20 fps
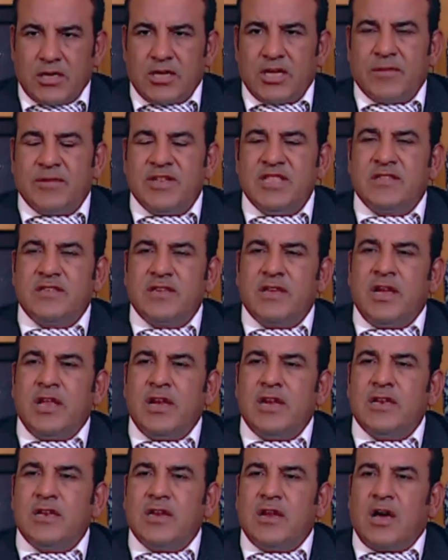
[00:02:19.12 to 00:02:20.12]
يا بنتي
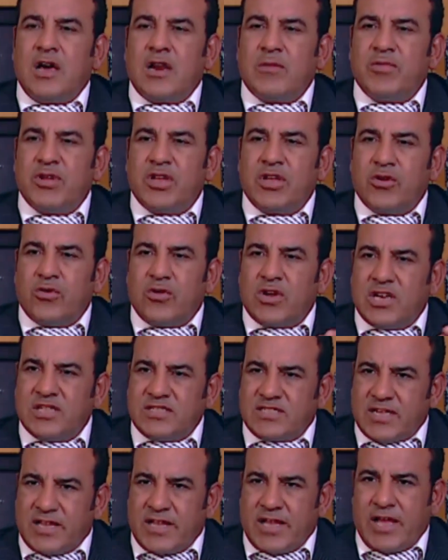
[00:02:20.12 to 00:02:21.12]
يعلن الحرب ايه هو
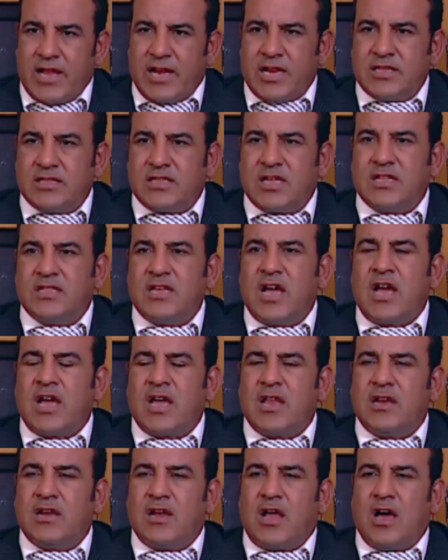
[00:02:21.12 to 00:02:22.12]
لسه يعلن ده
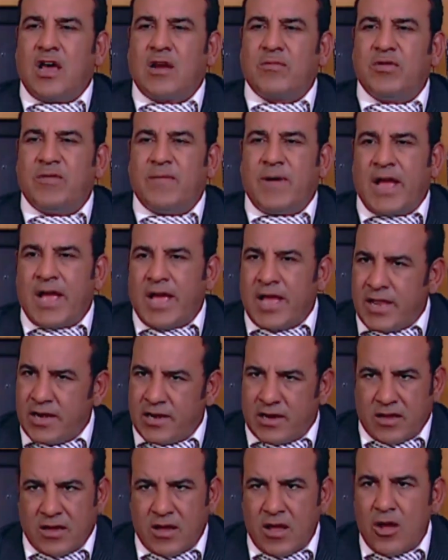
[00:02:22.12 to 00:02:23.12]
دخل الحرب
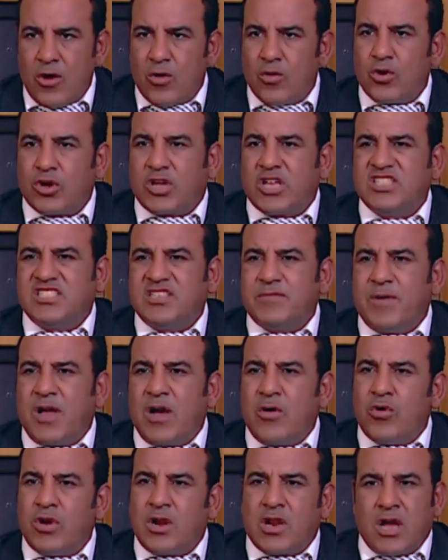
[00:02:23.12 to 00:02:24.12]
معانا وكسب
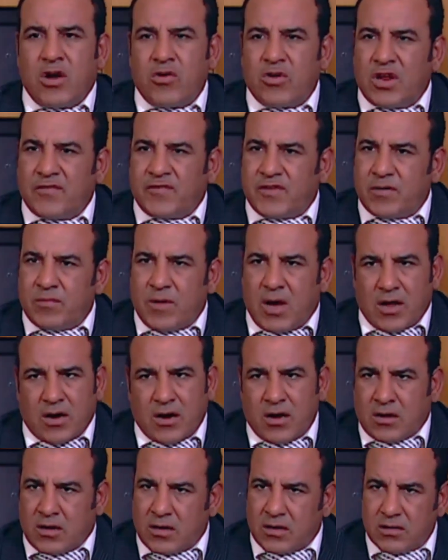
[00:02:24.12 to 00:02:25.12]
أول جولة في
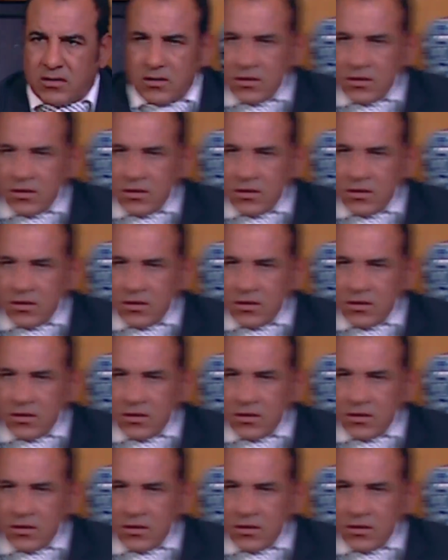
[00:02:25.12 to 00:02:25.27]
المعركة